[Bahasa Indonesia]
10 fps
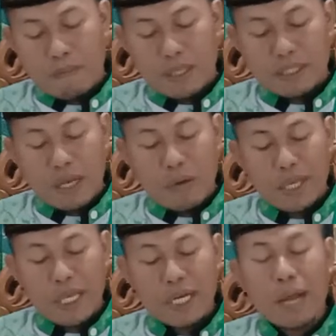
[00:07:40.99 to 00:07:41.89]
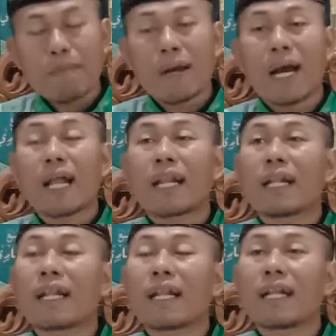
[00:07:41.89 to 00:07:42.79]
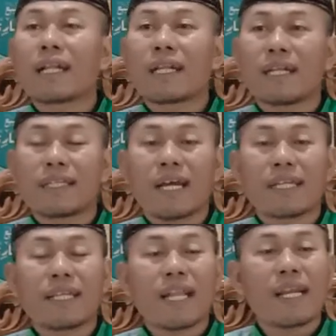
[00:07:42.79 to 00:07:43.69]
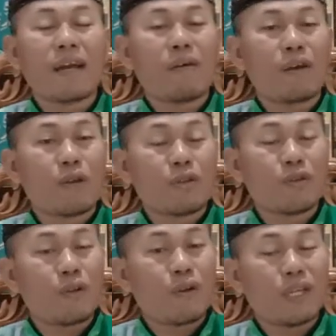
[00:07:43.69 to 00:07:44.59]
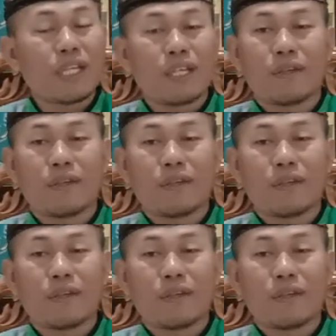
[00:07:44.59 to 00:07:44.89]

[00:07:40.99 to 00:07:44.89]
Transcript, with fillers: menjauhi enam hal yang dilarang oleh Rasulullah.